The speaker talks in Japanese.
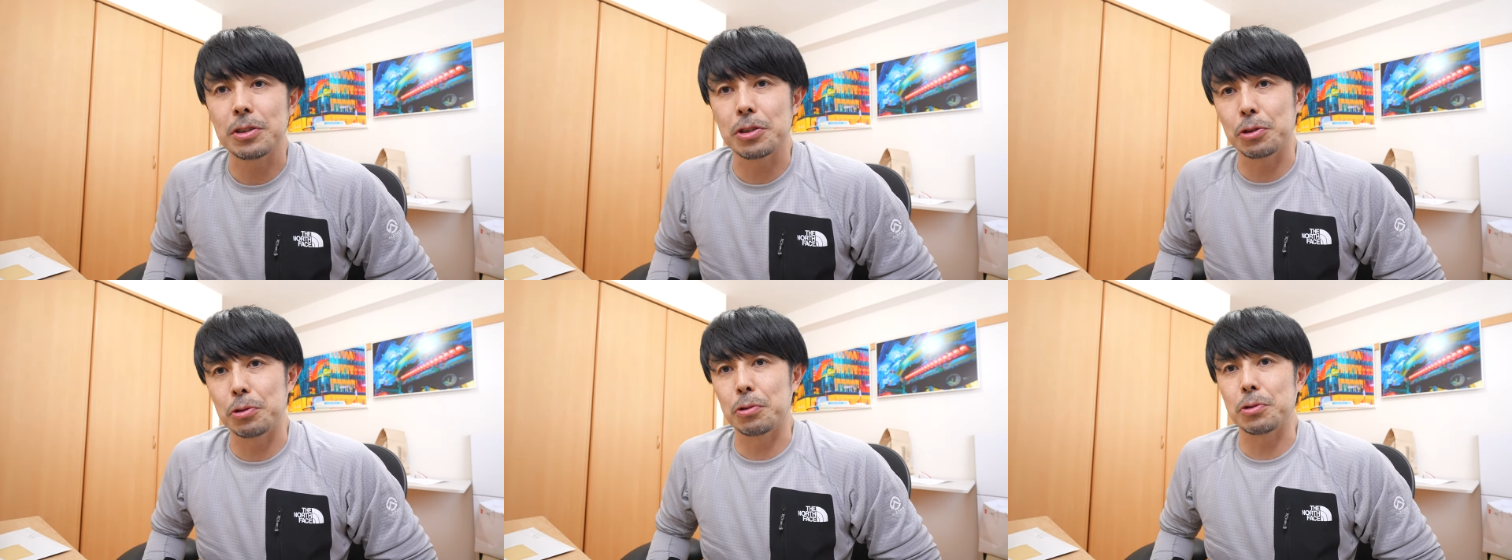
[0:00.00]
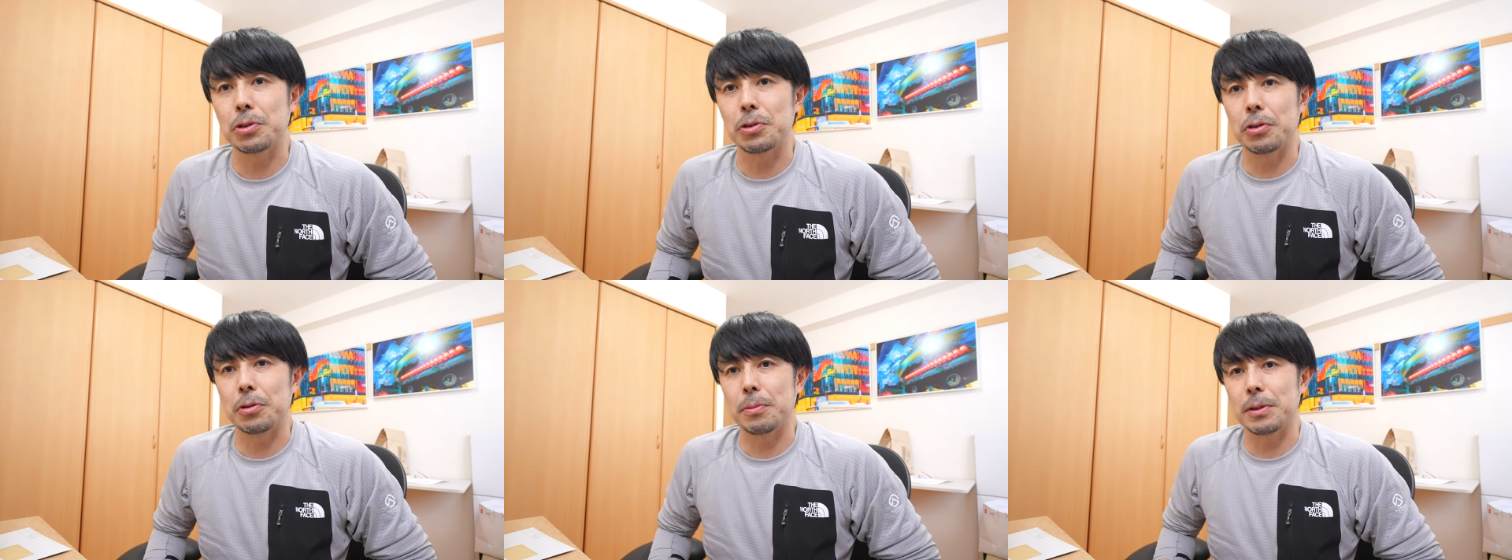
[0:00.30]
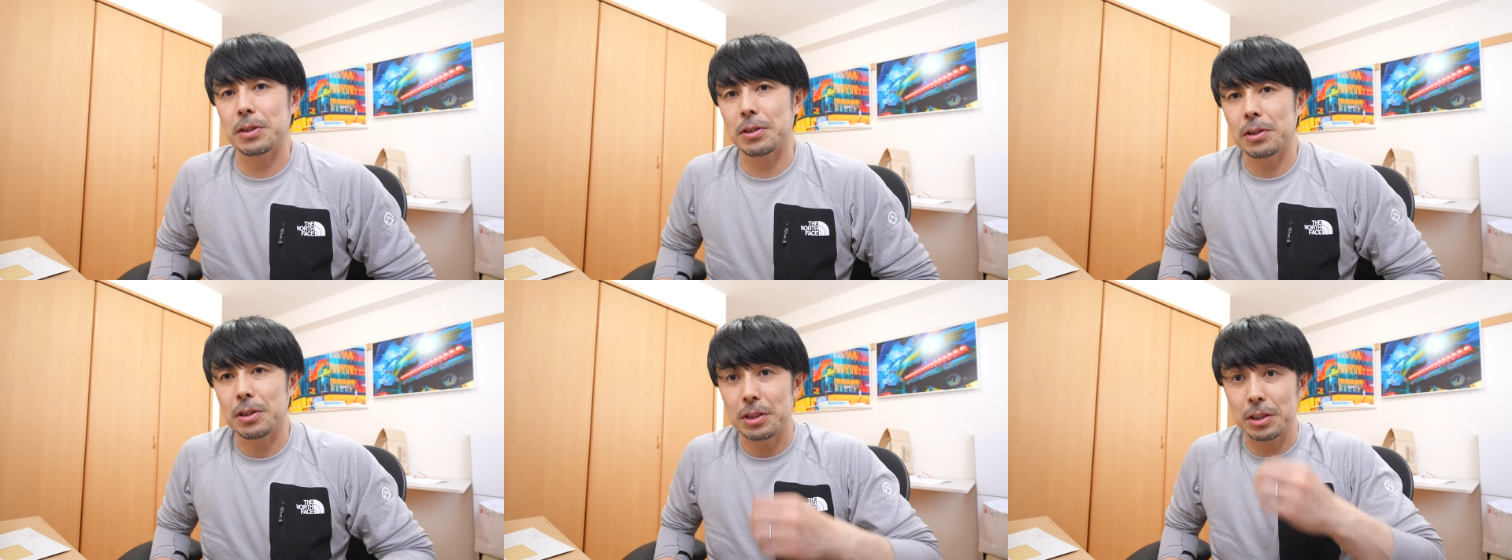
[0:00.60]
収録しており
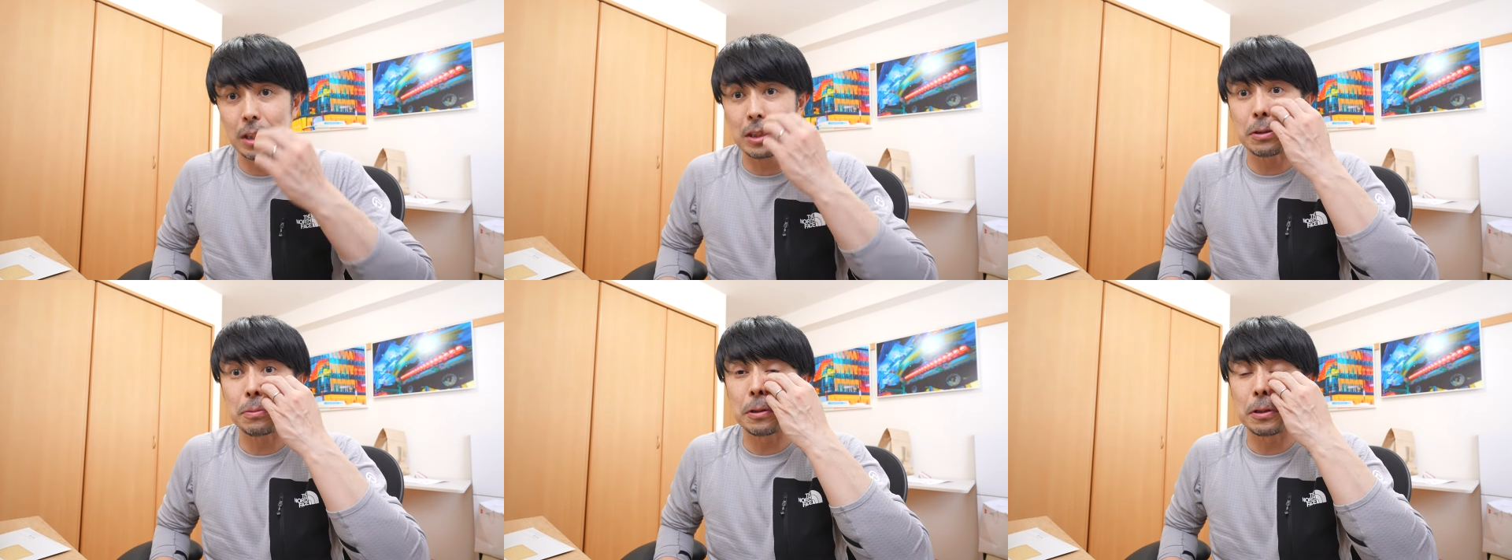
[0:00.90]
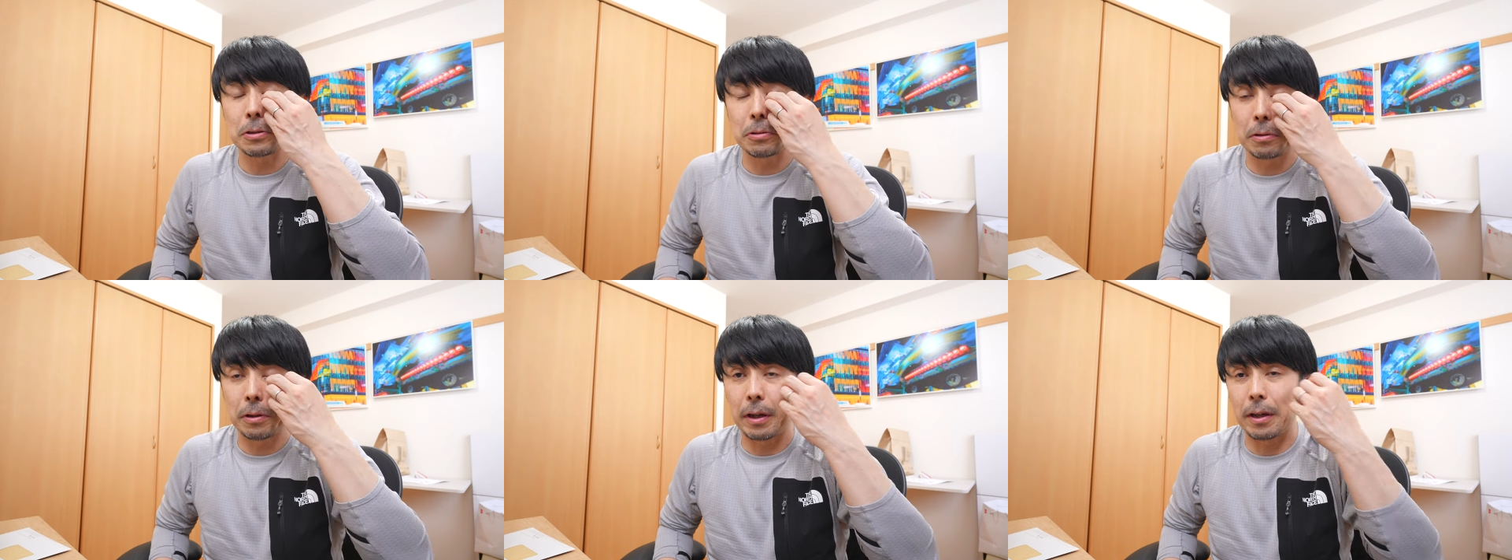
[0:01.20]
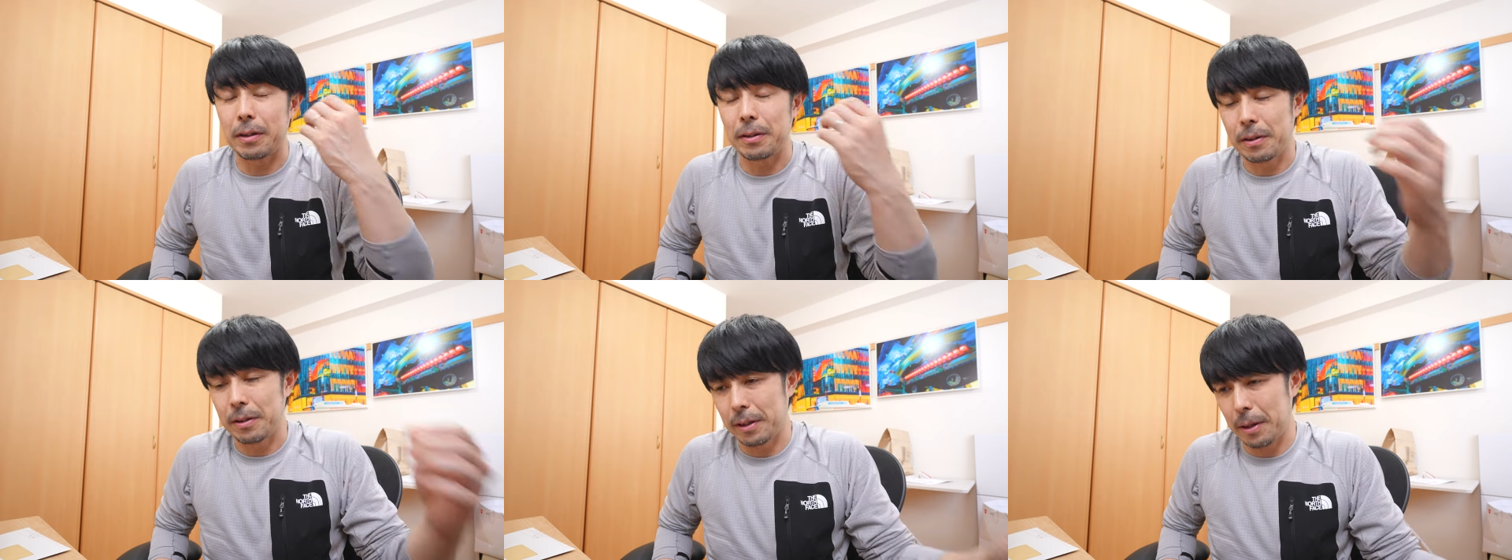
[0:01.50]
ます。久しぶりですよね。